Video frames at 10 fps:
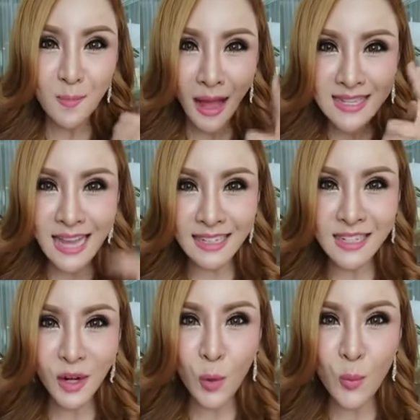ภาษา
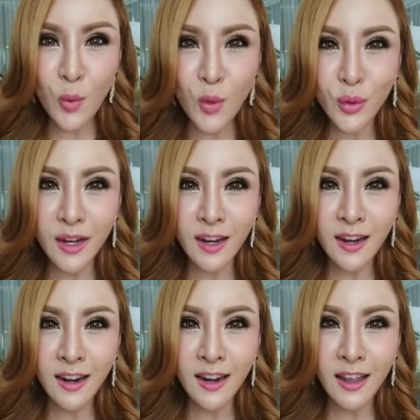ที่เราพูด
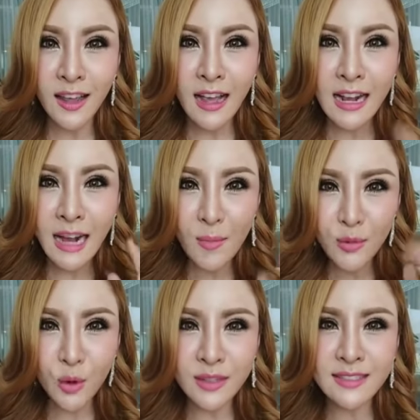กำ
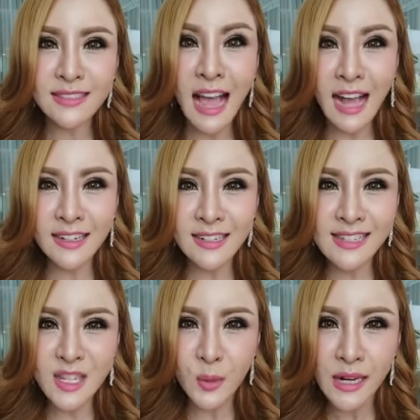หนดทางเดิน
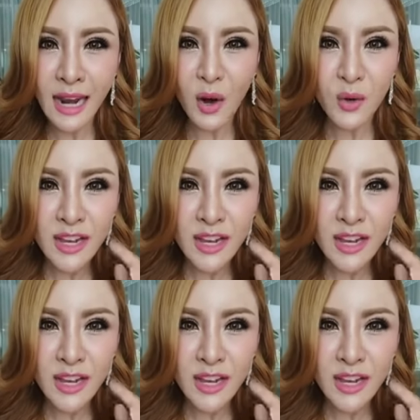ชีวิตเรา